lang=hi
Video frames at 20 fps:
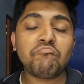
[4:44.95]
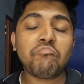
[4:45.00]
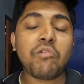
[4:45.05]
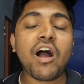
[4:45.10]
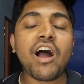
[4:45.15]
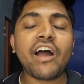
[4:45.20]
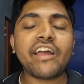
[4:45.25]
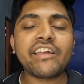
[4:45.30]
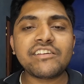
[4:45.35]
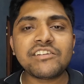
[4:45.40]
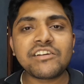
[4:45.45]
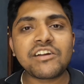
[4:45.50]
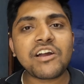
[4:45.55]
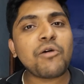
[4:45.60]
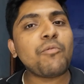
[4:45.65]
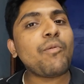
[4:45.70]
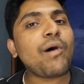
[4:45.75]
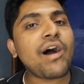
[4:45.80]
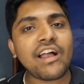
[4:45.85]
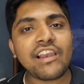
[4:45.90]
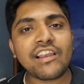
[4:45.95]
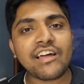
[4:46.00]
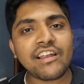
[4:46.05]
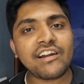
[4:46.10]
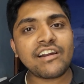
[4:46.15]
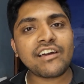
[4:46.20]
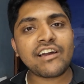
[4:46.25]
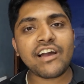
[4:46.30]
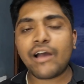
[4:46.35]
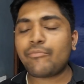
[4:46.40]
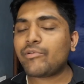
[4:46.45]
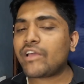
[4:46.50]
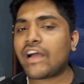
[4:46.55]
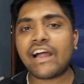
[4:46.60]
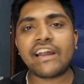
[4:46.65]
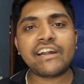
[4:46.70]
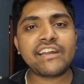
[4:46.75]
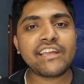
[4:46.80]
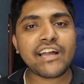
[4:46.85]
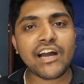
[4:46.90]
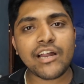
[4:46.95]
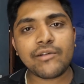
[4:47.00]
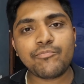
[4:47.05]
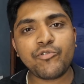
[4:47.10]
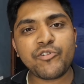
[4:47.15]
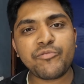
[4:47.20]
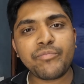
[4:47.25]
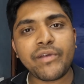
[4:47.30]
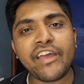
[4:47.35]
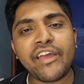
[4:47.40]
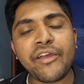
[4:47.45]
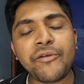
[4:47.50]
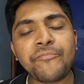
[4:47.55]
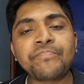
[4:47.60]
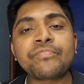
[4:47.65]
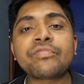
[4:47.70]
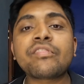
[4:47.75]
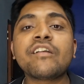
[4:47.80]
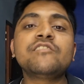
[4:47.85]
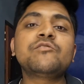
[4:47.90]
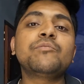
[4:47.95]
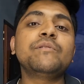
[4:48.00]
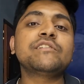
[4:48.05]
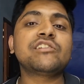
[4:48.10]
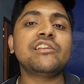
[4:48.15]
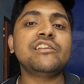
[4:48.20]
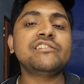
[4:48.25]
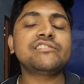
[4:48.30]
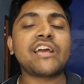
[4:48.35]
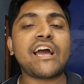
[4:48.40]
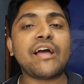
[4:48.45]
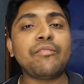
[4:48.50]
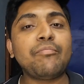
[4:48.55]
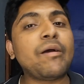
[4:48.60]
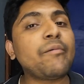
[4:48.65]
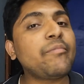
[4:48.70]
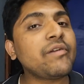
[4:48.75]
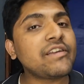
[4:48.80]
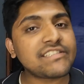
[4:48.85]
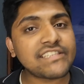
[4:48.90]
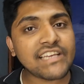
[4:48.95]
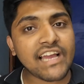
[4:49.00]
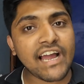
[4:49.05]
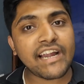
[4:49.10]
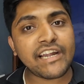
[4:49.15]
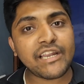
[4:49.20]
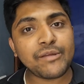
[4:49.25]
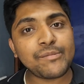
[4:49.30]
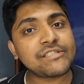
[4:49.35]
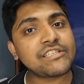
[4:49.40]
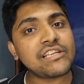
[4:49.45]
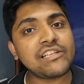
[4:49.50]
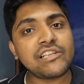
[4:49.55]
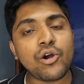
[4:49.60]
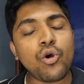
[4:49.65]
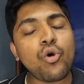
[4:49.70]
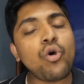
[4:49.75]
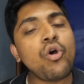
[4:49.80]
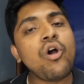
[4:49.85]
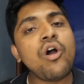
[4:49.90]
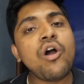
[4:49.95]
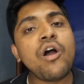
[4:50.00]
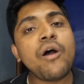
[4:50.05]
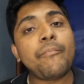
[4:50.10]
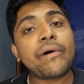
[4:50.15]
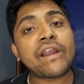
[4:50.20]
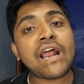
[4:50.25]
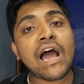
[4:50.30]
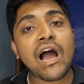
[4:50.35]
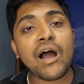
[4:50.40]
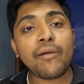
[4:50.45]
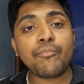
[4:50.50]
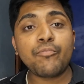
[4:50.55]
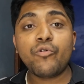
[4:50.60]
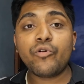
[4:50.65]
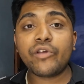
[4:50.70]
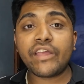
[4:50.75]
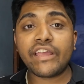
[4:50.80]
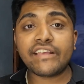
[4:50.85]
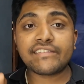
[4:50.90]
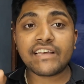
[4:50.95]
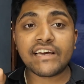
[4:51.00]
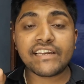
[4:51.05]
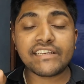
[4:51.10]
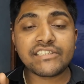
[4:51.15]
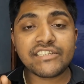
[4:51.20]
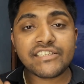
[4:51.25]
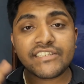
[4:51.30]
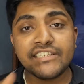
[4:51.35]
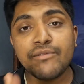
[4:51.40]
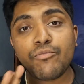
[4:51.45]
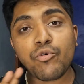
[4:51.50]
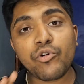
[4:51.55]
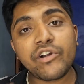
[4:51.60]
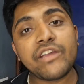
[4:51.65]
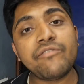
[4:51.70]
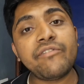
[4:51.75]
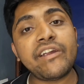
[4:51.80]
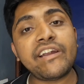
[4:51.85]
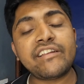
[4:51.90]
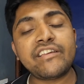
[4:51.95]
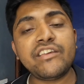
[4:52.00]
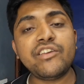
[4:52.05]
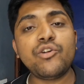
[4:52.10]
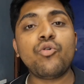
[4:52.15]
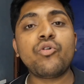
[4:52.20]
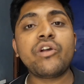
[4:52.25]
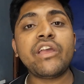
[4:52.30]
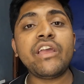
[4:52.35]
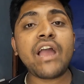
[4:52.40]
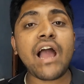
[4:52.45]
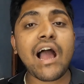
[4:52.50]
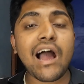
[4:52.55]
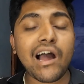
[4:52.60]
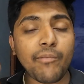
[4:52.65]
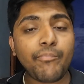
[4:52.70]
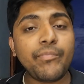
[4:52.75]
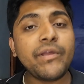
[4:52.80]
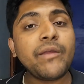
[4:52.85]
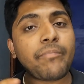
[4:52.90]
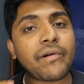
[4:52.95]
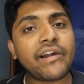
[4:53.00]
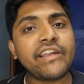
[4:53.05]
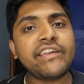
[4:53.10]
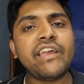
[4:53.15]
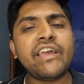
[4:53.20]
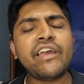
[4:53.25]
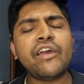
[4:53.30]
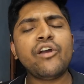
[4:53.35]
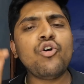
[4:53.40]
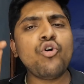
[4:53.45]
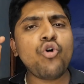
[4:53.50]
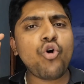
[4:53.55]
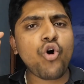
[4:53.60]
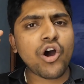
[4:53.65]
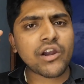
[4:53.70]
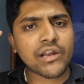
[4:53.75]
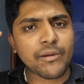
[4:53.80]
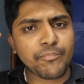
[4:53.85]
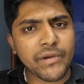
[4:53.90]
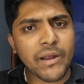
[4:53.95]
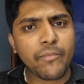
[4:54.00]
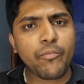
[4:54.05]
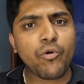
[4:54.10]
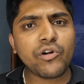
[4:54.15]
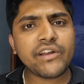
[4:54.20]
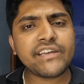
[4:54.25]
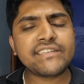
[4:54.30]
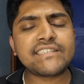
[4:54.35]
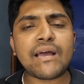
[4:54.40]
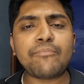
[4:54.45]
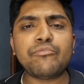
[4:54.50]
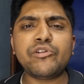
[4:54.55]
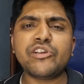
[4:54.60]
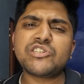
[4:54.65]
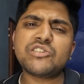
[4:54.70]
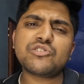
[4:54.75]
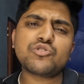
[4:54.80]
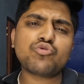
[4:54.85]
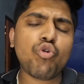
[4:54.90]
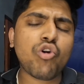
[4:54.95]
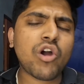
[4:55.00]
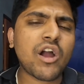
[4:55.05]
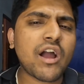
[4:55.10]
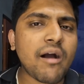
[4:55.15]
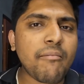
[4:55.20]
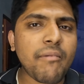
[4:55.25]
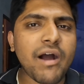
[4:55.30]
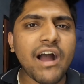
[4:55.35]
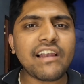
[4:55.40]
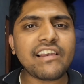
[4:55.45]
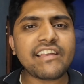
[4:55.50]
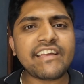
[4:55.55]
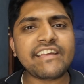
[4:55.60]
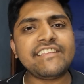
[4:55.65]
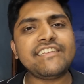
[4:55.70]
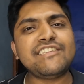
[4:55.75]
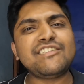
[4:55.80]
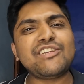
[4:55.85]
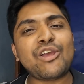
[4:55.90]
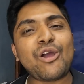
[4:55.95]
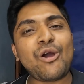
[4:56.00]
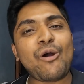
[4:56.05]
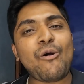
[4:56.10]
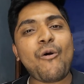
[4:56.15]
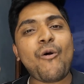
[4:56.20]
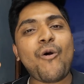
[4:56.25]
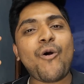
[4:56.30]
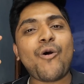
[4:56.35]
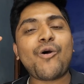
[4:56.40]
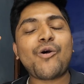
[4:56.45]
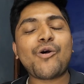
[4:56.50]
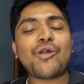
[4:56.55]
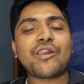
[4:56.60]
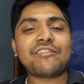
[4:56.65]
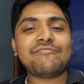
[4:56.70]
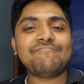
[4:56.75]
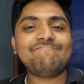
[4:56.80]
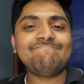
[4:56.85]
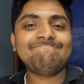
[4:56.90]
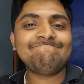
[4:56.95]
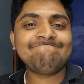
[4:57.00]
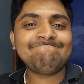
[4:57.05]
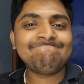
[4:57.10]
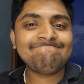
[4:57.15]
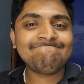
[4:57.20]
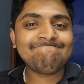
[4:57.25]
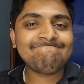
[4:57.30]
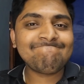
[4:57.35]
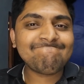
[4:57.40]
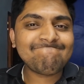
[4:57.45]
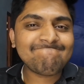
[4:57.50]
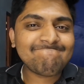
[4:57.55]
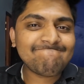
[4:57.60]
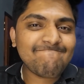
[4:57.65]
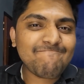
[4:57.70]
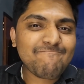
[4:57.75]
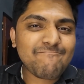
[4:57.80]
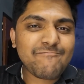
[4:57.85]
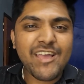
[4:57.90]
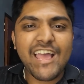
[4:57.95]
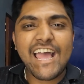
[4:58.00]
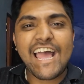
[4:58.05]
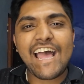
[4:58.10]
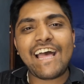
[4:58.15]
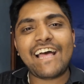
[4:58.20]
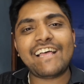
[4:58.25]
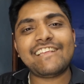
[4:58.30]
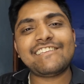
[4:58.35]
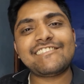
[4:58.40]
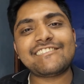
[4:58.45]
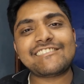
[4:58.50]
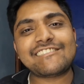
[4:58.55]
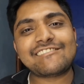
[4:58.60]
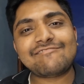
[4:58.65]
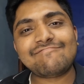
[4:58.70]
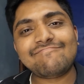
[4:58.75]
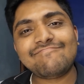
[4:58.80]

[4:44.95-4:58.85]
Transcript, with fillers: भाई कमाल का लड़का अभी आईआईटी कानपुर में है स्पेशली शायद मैं भी किसी आई में चल जाऊँ पर आपको ये सारी चीज़ें मोटिवेट की होगी आप भी पढ़िए और अपने बोर्ड एग्जामिनेशन को कमाल के दीजिए और बेस्ट